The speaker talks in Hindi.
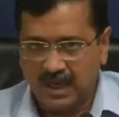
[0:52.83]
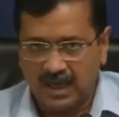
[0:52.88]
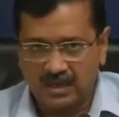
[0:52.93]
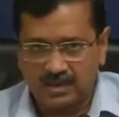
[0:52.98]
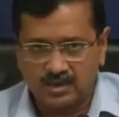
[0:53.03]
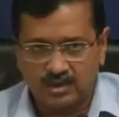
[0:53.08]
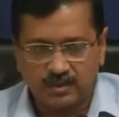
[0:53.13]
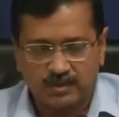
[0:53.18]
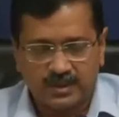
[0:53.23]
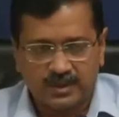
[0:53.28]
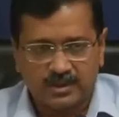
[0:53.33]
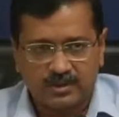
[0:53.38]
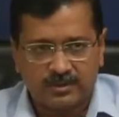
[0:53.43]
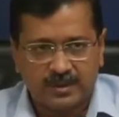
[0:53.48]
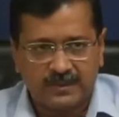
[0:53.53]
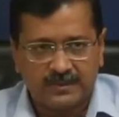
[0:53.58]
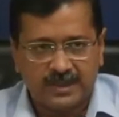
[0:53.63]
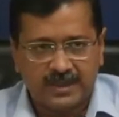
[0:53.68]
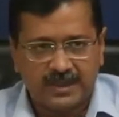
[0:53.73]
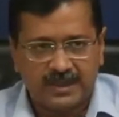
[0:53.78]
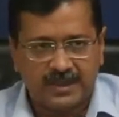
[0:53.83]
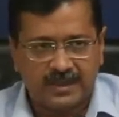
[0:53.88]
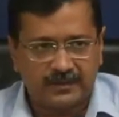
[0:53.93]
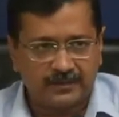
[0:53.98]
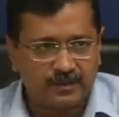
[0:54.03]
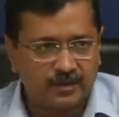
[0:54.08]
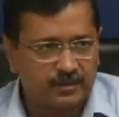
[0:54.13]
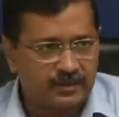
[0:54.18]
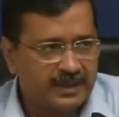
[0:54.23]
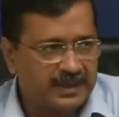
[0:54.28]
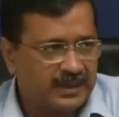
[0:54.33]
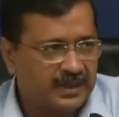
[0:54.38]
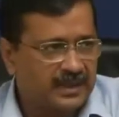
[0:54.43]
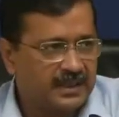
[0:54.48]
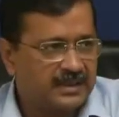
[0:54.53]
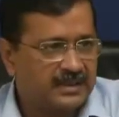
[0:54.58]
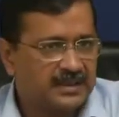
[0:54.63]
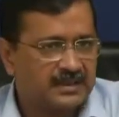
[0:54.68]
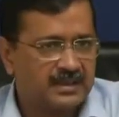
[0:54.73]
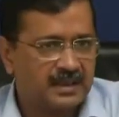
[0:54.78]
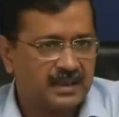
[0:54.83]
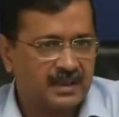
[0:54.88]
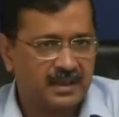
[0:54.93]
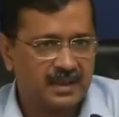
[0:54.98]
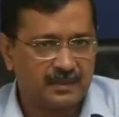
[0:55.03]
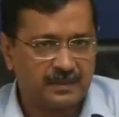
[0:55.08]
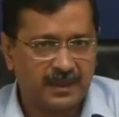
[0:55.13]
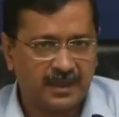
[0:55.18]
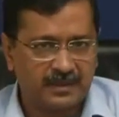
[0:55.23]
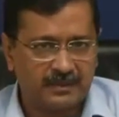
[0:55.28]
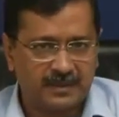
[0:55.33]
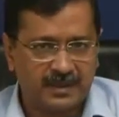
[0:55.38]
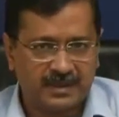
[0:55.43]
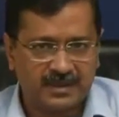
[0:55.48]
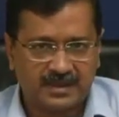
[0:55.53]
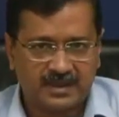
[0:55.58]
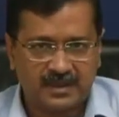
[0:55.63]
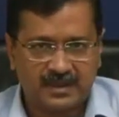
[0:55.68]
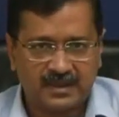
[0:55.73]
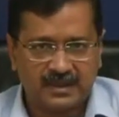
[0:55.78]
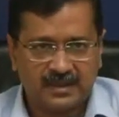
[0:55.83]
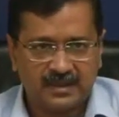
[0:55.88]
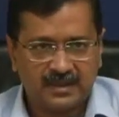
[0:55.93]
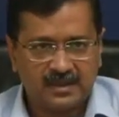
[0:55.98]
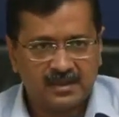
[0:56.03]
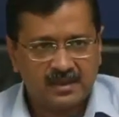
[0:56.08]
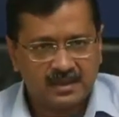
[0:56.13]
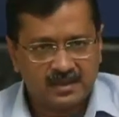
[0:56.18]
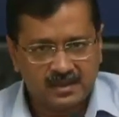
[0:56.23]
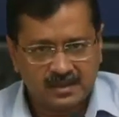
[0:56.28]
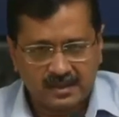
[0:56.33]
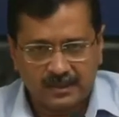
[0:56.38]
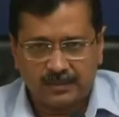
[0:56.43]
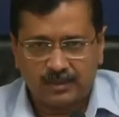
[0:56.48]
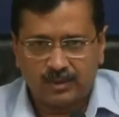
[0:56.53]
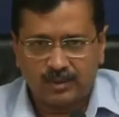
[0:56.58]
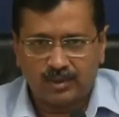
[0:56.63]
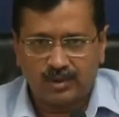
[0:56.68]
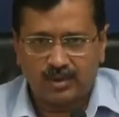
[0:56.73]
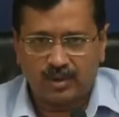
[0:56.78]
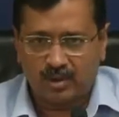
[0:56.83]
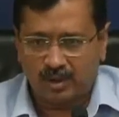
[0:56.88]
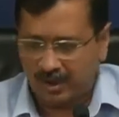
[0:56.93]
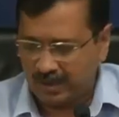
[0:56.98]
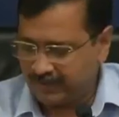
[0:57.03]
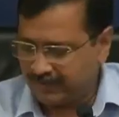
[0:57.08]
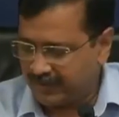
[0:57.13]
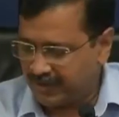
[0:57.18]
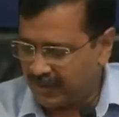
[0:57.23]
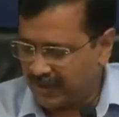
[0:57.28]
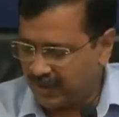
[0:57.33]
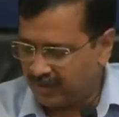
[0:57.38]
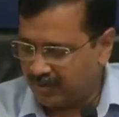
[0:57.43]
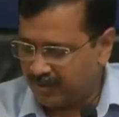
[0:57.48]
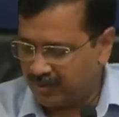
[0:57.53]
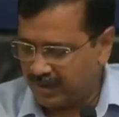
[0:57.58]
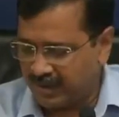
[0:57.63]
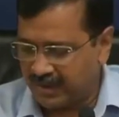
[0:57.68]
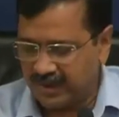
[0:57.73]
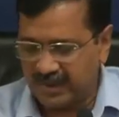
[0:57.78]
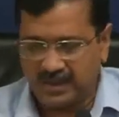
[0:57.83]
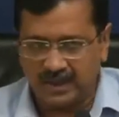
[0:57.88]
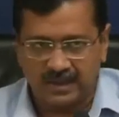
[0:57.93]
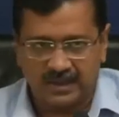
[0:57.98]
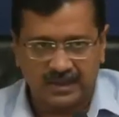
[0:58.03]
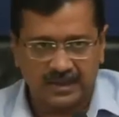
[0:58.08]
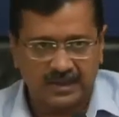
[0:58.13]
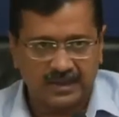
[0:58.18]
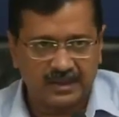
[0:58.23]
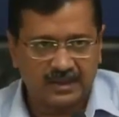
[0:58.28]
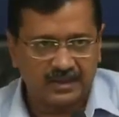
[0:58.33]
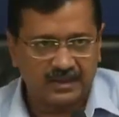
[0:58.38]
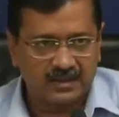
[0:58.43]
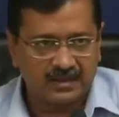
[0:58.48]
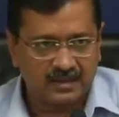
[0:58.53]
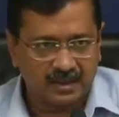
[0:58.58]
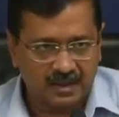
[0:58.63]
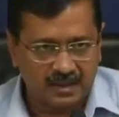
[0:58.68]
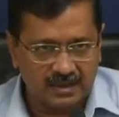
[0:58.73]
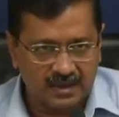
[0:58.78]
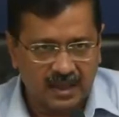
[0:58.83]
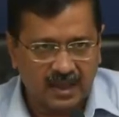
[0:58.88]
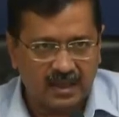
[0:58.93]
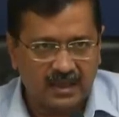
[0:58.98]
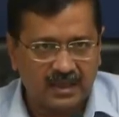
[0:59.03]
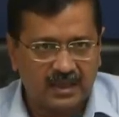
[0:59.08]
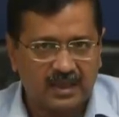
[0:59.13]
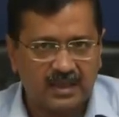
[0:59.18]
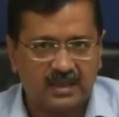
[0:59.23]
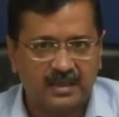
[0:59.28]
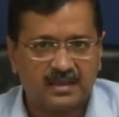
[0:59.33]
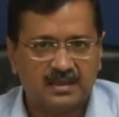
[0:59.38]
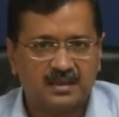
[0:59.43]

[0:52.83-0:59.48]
आज सुबह सुबह मैंने रिव्यू मीटिंग ली थी सारे डिपार्टमेंट्स की सब लोग ऑड इवन लागू करने के लिए तैयार हैं